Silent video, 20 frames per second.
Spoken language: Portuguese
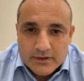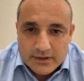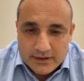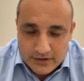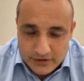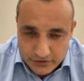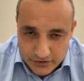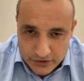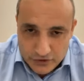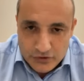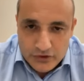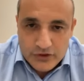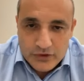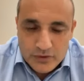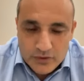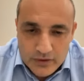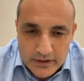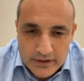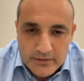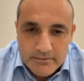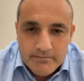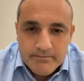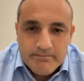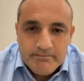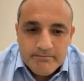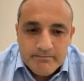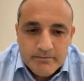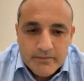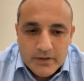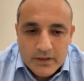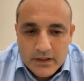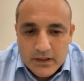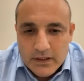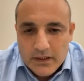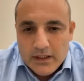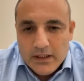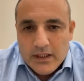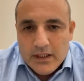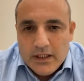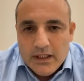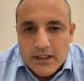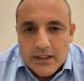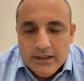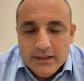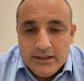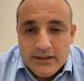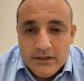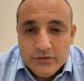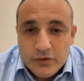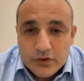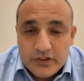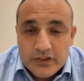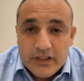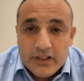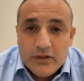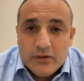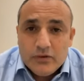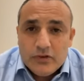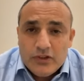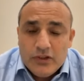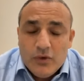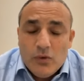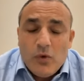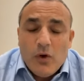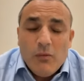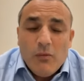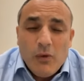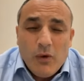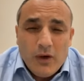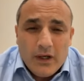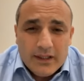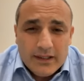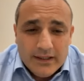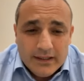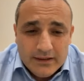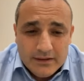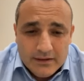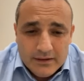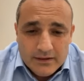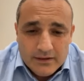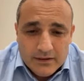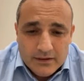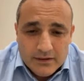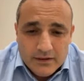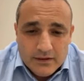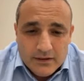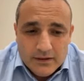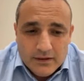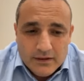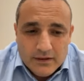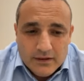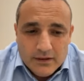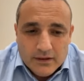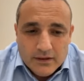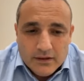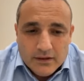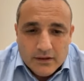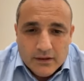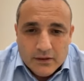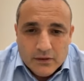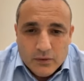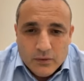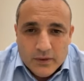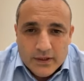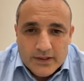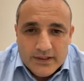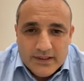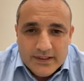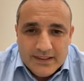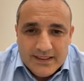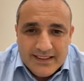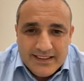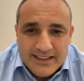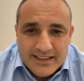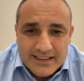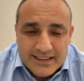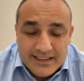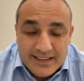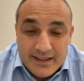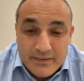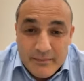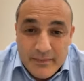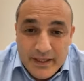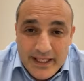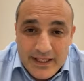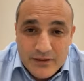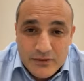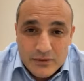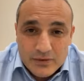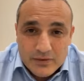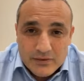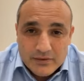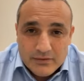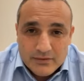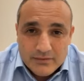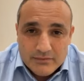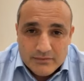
tá difícil de engolir. E se você não se incomoda com esse cerceamento